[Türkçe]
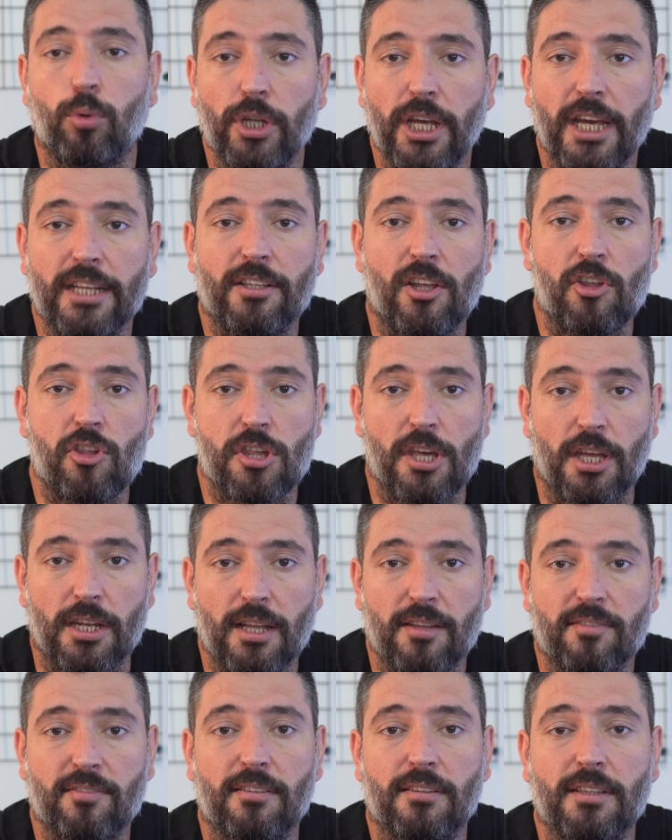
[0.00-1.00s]
buraya taşıyan
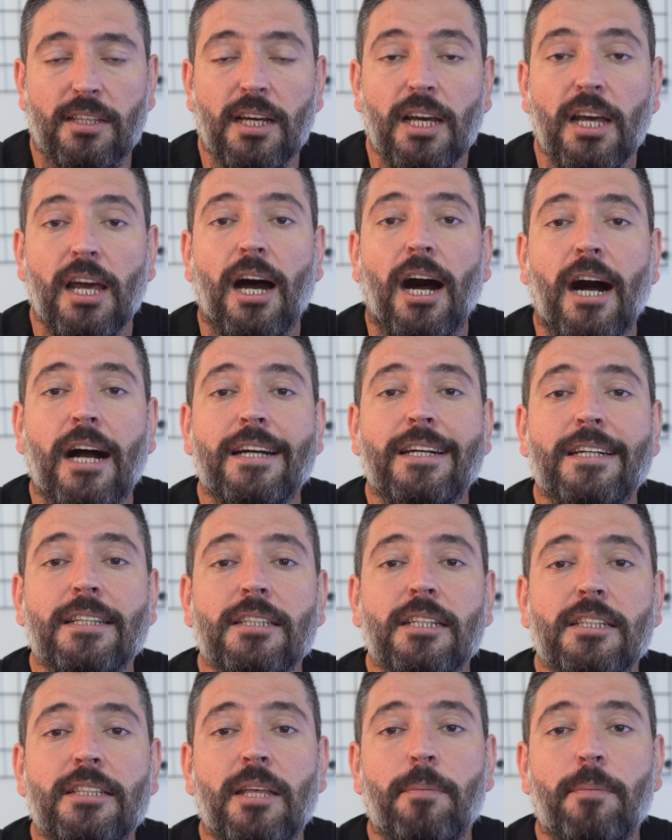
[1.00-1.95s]
aslında akıllı